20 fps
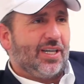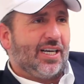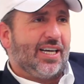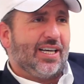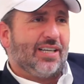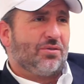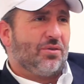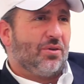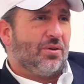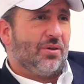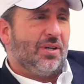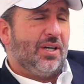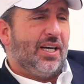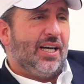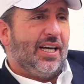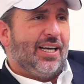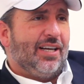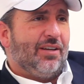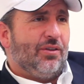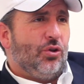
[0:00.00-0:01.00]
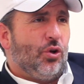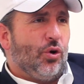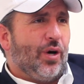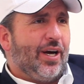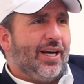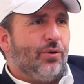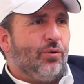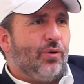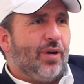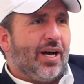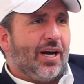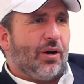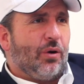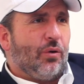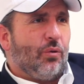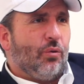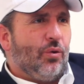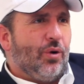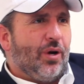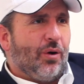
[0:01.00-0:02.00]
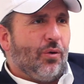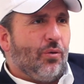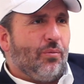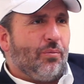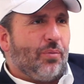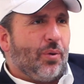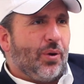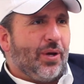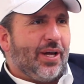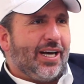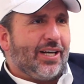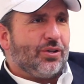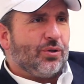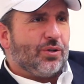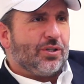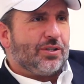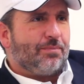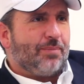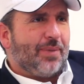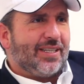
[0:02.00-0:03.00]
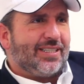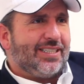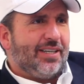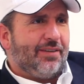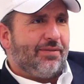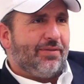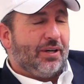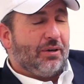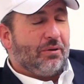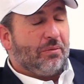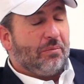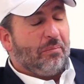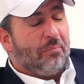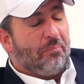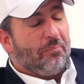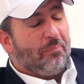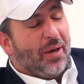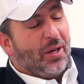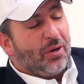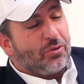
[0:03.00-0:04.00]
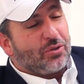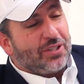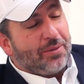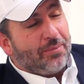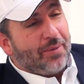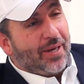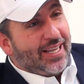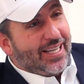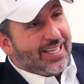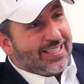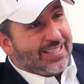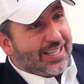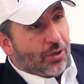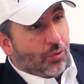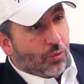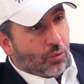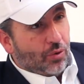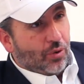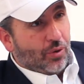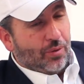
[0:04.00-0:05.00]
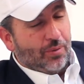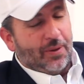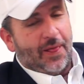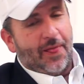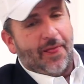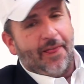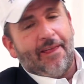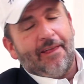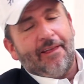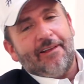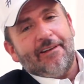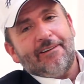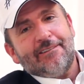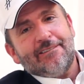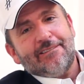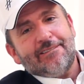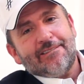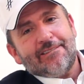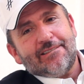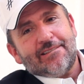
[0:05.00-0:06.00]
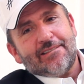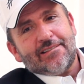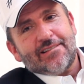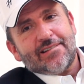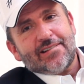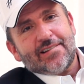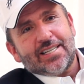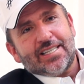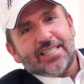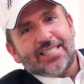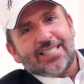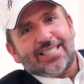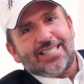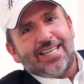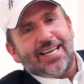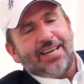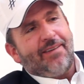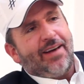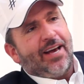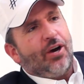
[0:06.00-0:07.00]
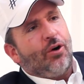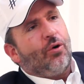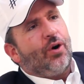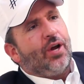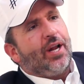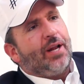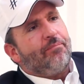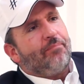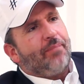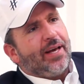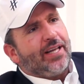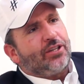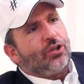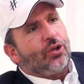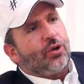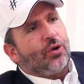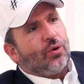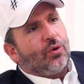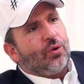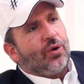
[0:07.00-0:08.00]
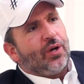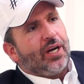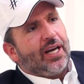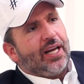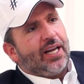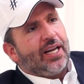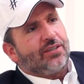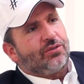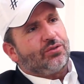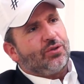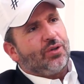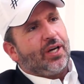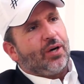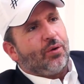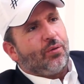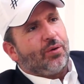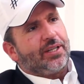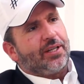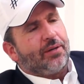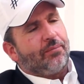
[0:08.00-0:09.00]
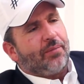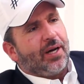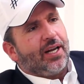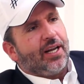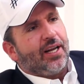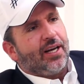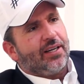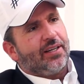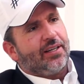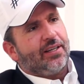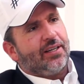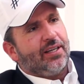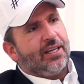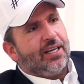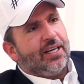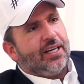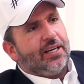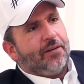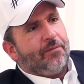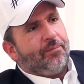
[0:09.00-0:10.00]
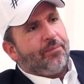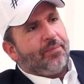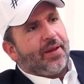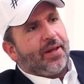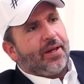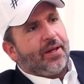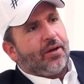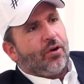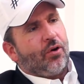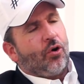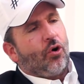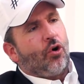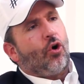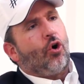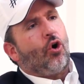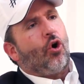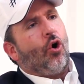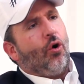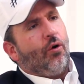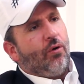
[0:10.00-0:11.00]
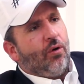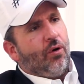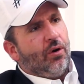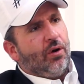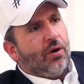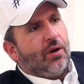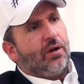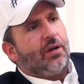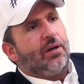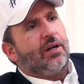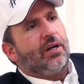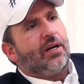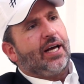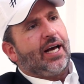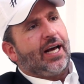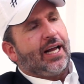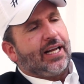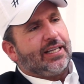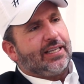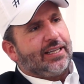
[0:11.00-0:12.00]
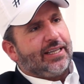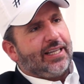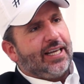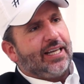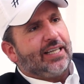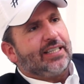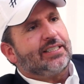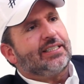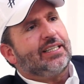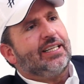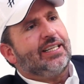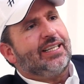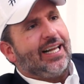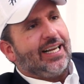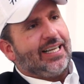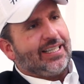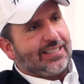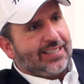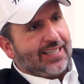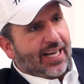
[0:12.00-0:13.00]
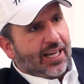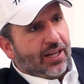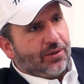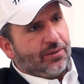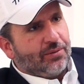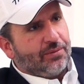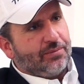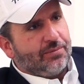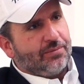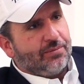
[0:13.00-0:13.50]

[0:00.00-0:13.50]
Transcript: O sea, que son, no hay una, un proyecto específico pero si me dice uno, sí veo el metro en la ciudad de Guatemala, con garantías del Estado.